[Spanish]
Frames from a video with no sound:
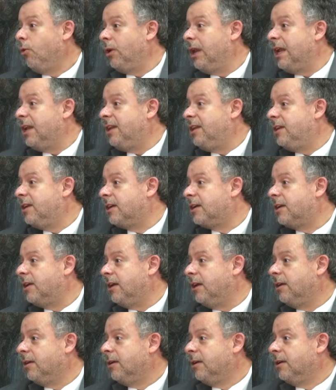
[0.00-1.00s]
o la niña
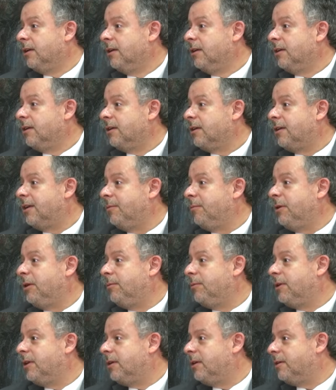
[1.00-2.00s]
que, que
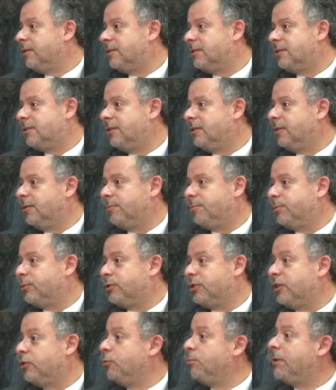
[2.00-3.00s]
vive este,
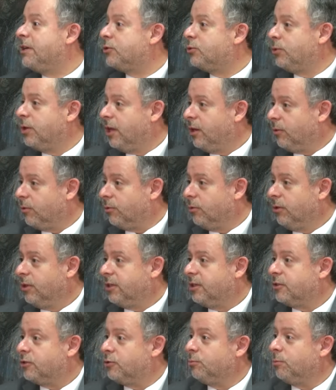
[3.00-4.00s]
pues, en un basurero, ¿no? Y
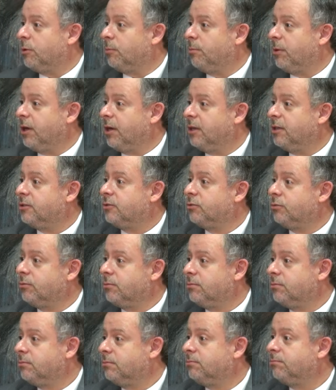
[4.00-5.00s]
que su papá es
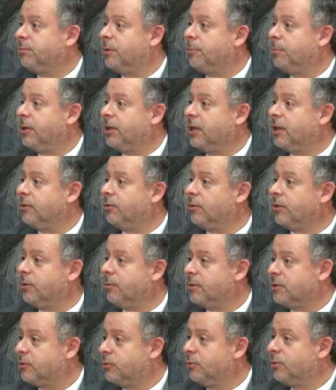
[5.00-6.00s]
un pepenador de
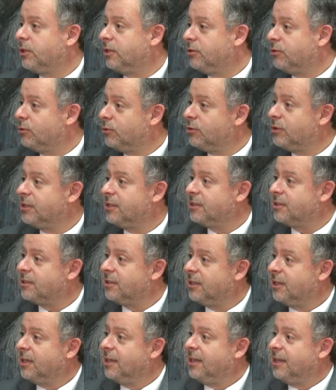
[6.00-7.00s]
basura.
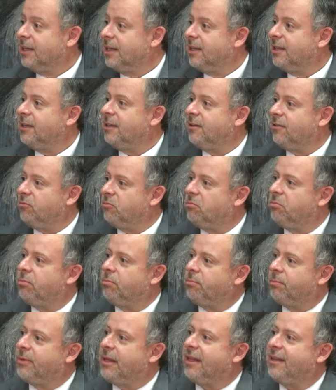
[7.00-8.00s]
Entonces, eh,
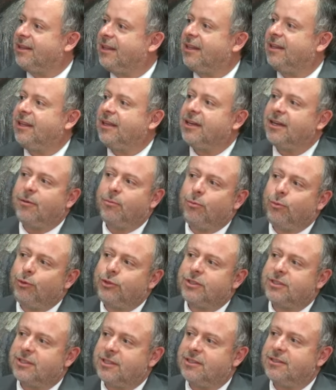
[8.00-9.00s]
te, deja
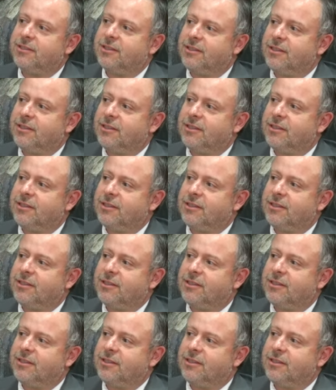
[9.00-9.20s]
muchas